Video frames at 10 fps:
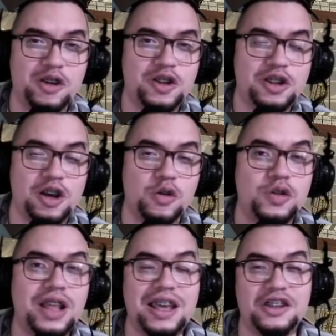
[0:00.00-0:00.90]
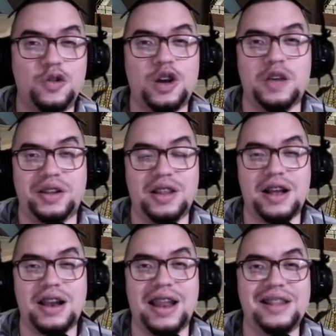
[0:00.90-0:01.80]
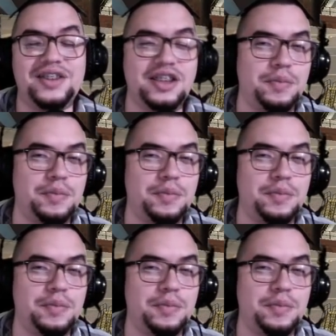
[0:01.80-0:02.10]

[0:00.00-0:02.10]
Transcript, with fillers: video si te gusta y suscribirte al canal si